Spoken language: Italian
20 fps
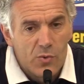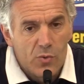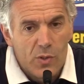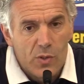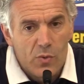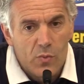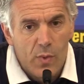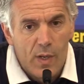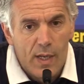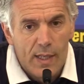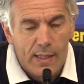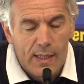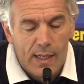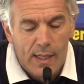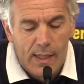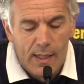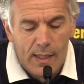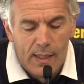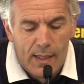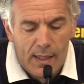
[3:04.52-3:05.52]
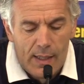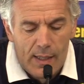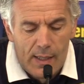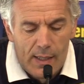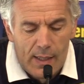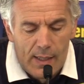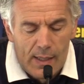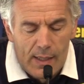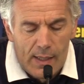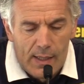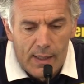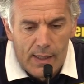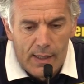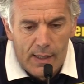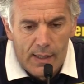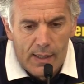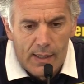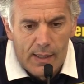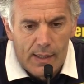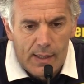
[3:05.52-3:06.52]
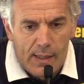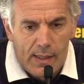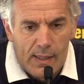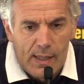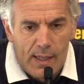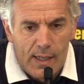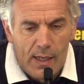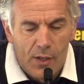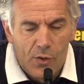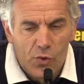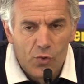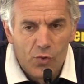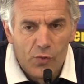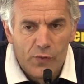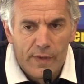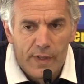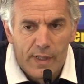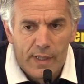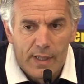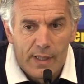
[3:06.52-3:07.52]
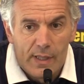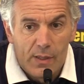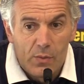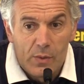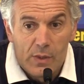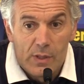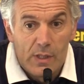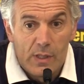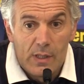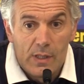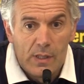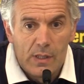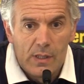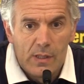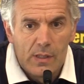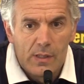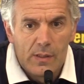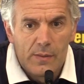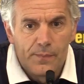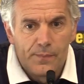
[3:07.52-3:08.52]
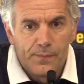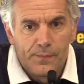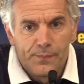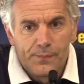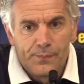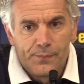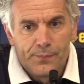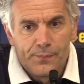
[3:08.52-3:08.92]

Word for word: sua squadra eh, eh che è la Juve, e quindi mm,